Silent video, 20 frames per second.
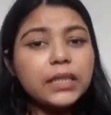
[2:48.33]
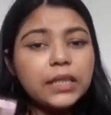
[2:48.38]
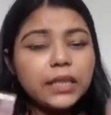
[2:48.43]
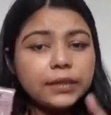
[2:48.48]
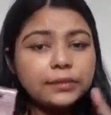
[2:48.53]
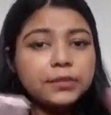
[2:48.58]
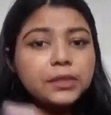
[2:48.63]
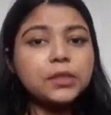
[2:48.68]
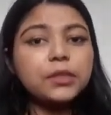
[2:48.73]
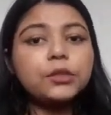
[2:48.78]

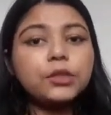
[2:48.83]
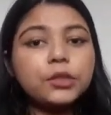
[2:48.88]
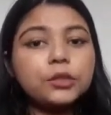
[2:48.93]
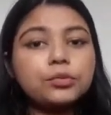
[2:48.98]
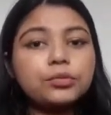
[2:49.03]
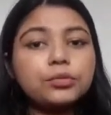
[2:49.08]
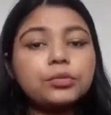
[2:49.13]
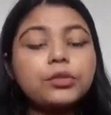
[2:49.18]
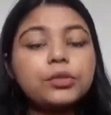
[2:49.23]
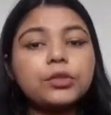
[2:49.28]
এই ভিডিওটা
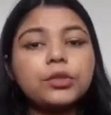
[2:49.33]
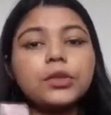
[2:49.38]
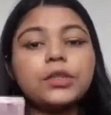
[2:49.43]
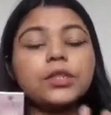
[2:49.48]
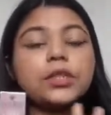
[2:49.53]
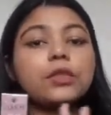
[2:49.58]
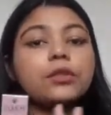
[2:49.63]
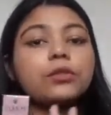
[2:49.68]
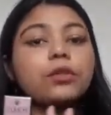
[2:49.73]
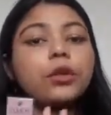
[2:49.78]
শ্যুট
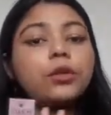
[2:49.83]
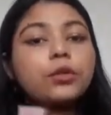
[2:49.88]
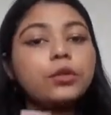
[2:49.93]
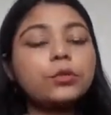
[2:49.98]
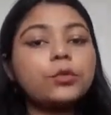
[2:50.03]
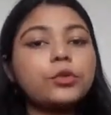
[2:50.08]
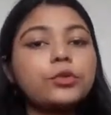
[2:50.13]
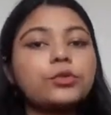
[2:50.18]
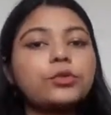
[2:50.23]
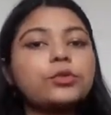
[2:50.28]
করছি তখনও
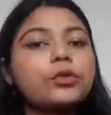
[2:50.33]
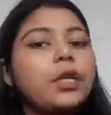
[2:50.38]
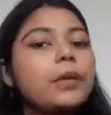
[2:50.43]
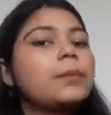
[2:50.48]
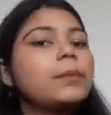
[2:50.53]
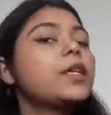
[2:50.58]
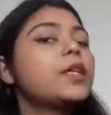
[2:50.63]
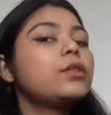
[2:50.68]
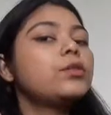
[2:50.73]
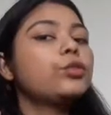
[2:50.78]
পর্যন্ত
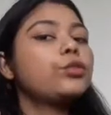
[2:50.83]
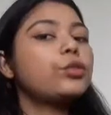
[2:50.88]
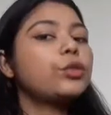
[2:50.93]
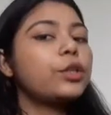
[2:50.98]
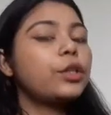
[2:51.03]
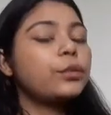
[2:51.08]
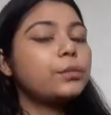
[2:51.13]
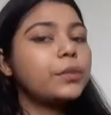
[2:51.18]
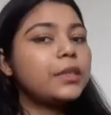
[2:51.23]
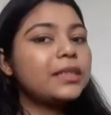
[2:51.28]
আমি কিন্তু
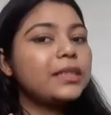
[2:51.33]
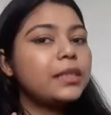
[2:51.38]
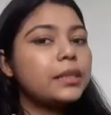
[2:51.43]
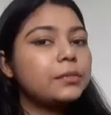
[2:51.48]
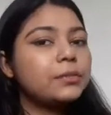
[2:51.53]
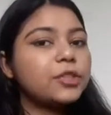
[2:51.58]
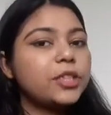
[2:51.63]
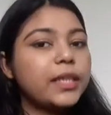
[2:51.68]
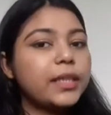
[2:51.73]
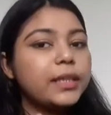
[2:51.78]
কোথাও
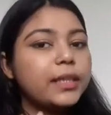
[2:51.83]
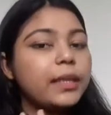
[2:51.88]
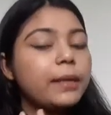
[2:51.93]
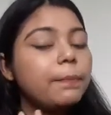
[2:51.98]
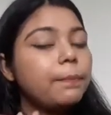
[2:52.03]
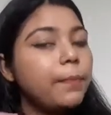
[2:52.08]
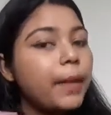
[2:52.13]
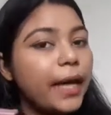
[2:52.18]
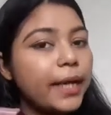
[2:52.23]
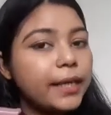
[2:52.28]
মিডিয়াম শেডটা
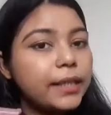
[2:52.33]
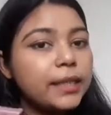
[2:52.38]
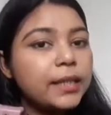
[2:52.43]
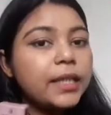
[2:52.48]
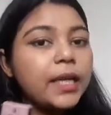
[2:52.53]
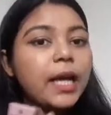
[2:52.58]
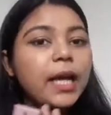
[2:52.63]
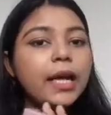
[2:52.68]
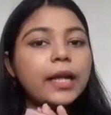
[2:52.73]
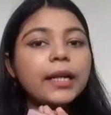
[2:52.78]

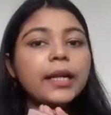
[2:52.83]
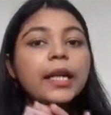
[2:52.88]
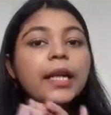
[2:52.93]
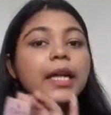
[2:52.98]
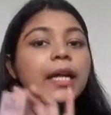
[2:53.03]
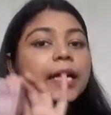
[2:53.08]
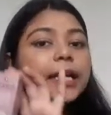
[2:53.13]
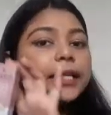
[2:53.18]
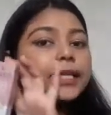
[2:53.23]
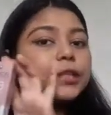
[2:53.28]
পাইনি আর
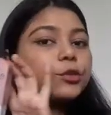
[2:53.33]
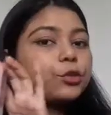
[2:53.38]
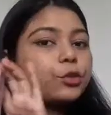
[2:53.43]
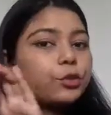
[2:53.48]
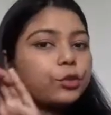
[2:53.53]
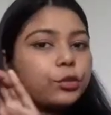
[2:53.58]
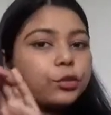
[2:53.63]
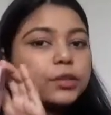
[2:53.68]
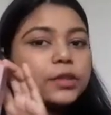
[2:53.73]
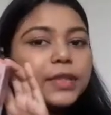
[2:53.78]
এই
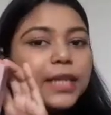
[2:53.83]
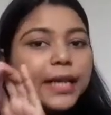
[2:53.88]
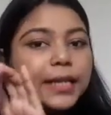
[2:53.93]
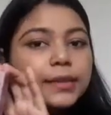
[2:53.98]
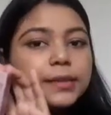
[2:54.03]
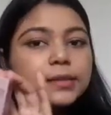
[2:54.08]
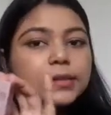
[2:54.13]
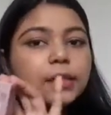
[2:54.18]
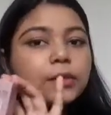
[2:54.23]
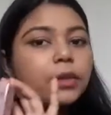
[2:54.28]
ছোট
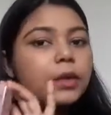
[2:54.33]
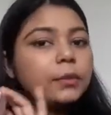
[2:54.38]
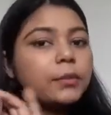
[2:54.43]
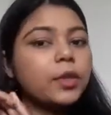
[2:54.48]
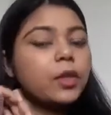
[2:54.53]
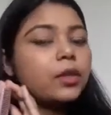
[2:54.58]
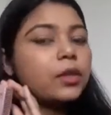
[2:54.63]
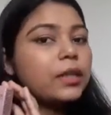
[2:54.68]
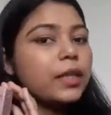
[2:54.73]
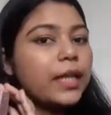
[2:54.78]
সাইজটাও
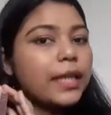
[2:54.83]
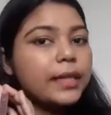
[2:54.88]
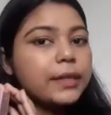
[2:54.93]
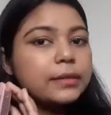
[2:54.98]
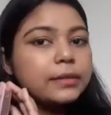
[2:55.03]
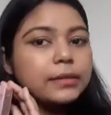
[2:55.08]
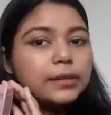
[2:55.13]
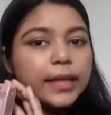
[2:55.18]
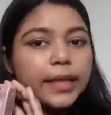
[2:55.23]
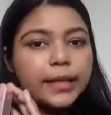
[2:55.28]
আমি
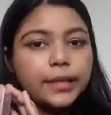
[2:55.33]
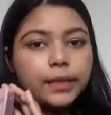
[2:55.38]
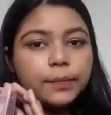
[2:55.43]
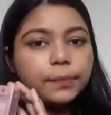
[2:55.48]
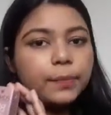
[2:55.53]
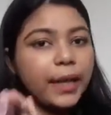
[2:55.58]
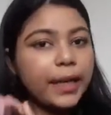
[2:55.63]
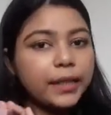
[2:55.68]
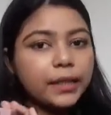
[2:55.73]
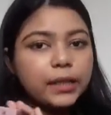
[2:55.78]
অনলাইন সাইটে
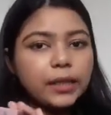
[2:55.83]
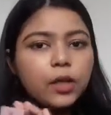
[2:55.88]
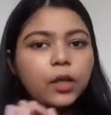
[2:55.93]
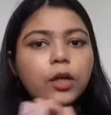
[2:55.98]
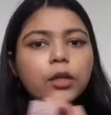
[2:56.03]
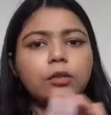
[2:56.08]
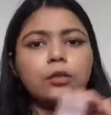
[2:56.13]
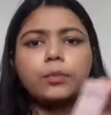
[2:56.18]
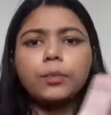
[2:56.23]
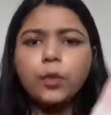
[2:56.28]
পাইনি
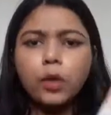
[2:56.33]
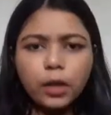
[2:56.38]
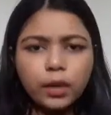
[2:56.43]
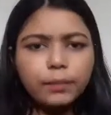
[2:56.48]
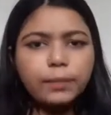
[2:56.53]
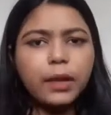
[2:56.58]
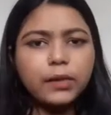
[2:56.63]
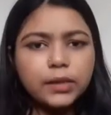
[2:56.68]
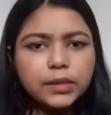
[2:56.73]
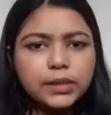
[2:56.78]
হয়তো পরে
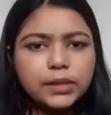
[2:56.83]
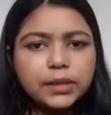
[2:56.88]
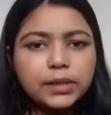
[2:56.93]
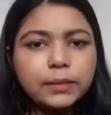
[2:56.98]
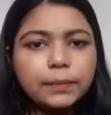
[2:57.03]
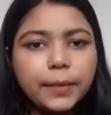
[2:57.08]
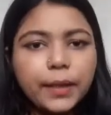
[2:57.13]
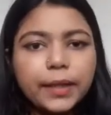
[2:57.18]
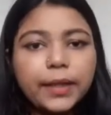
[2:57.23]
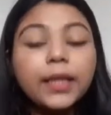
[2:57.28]
পাওয়া
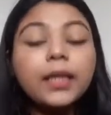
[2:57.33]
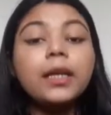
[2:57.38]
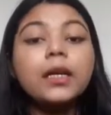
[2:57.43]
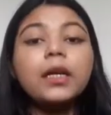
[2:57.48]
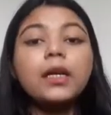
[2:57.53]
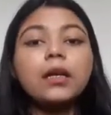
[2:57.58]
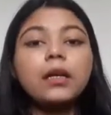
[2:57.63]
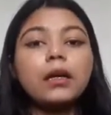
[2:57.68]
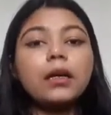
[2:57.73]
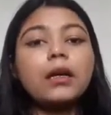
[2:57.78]
যেতে পারে
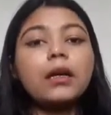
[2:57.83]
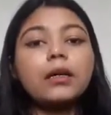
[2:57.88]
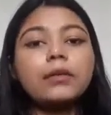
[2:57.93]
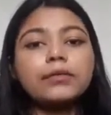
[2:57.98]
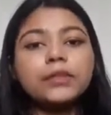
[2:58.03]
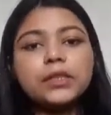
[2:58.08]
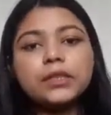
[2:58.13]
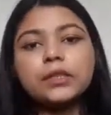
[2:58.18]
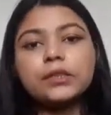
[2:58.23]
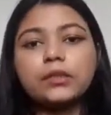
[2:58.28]

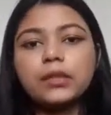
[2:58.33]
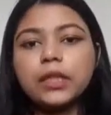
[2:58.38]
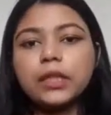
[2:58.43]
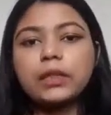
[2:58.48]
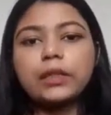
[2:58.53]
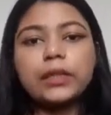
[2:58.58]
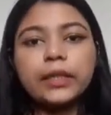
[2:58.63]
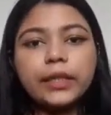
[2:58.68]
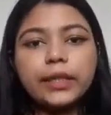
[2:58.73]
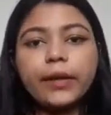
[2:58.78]
ভিডিওটা
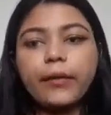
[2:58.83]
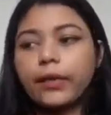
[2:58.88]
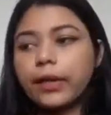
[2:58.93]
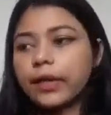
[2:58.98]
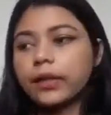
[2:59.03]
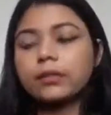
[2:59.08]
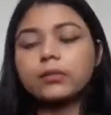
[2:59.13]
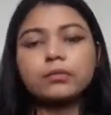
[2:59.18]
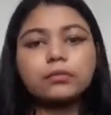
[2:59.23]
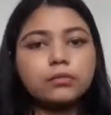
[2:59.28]
অনেকে
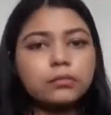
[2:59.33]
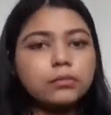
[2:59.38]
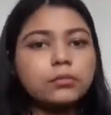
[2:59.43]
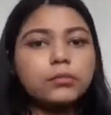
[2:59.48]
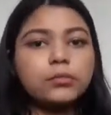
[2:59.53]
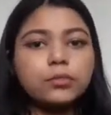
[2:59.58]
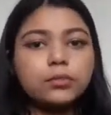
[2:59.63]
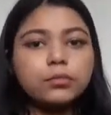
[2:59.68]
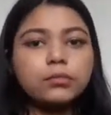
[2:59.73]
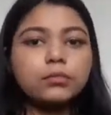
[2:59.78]
অনেক
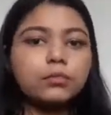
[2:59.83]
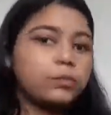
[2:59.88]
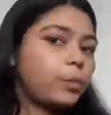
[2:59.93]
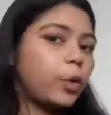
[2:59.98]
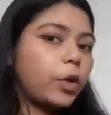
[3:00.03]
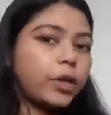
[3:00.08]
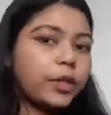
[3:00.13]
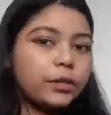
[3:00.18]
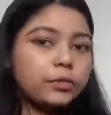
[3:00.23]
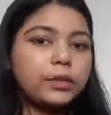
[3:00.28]

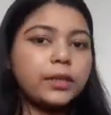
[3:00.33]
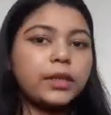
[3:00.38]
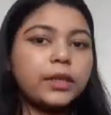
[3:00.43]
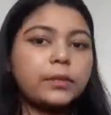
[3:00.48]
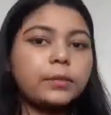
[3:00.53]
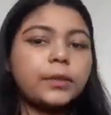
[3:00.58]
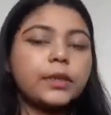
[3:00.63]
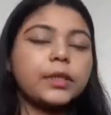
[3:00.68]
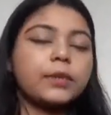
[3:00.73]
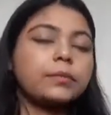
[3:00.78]
পরেও
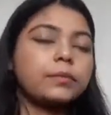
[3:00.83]
দেখবে